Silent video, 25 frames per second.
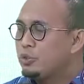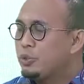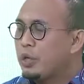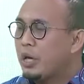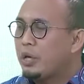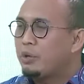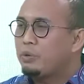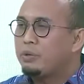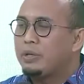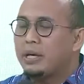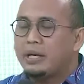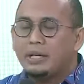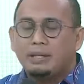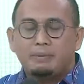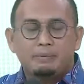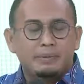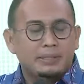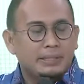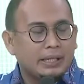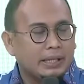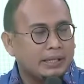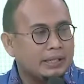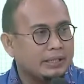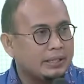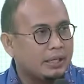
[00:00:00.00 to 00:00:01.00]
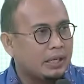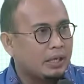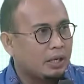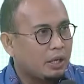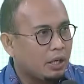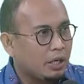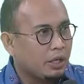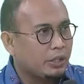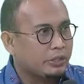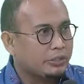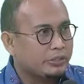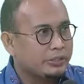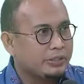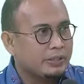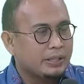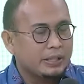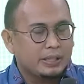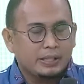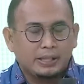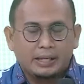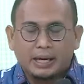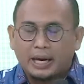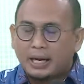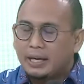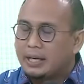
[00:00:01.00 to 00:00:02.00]
Garuda ini bisa kita close
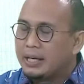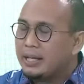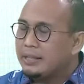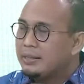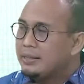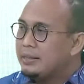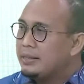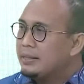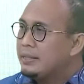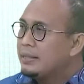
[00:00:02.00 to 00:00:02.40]
karena